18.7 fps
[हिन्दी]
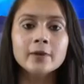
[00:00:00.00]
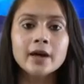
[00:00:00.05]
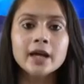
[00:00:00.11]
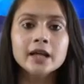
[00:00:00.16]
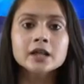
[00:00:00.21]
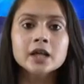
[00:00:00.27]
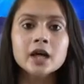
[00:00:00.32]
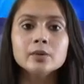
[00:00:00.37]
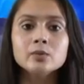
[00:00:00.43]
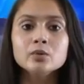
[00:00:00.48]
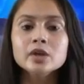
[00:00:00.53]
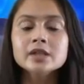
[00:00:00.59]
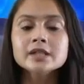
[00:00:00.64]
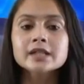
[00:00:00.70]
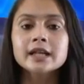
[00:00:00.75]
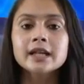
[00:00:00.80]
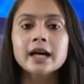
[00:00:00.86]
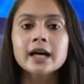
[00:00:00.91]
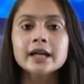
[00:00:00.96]
फाइल कानूनी
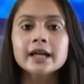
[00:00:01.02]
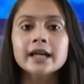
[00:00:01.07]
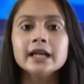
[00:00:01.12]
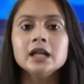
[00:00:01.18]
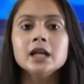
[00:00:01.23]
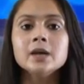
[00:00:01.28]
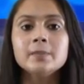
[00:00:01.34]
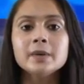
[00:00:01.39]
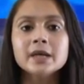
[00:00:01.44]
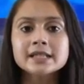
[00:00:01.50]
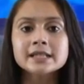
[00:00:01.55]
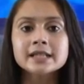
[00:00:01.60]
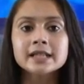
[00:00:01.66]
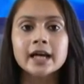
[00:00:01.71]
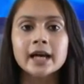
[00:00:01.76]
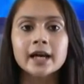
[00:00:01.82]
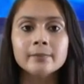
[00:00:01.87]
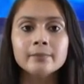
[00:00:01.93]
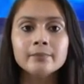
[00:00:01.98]
सलाह के लिए
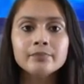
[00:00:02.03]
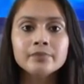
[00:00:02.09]
भेजी है